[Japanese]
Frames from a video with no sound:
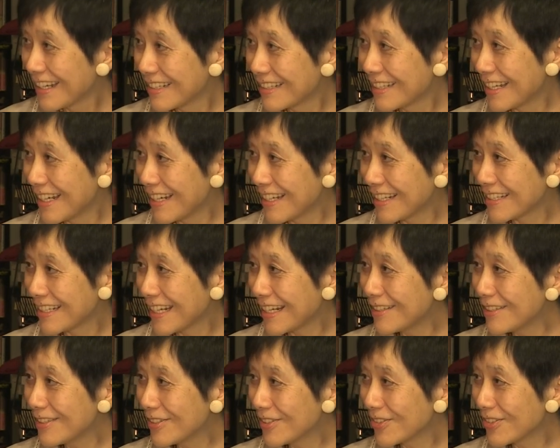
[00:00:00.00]
で
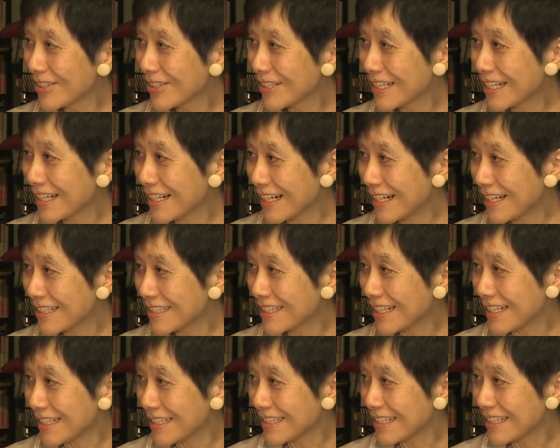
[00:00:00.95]
天皇機関
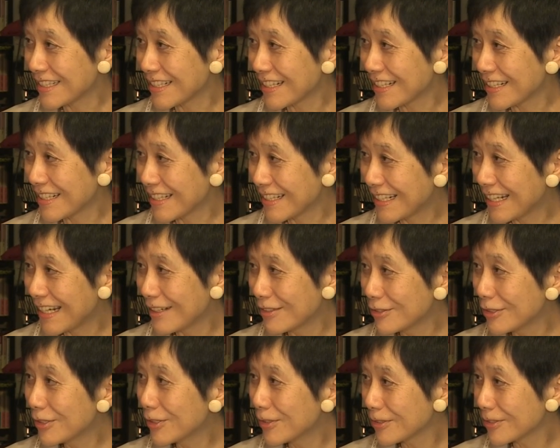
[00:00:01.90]
説で
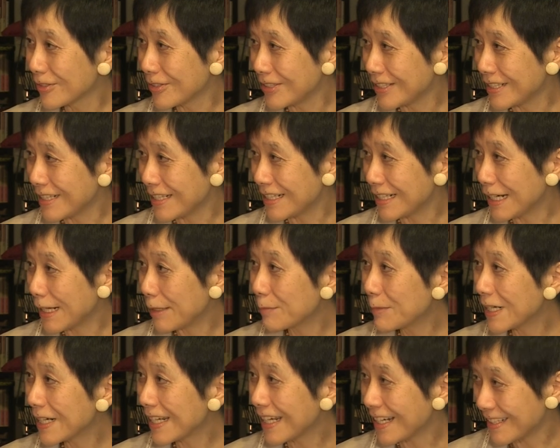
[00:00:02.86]
右翼に睨
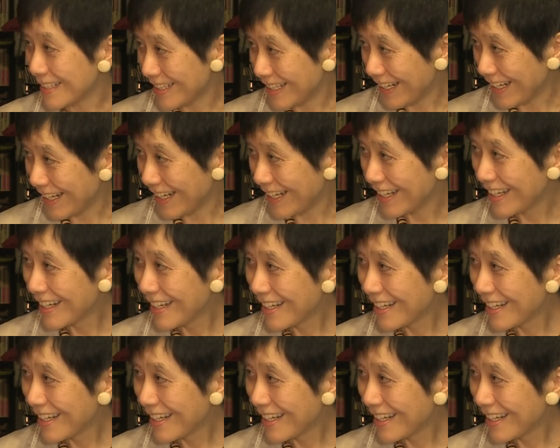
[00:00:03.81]
まれて、はい、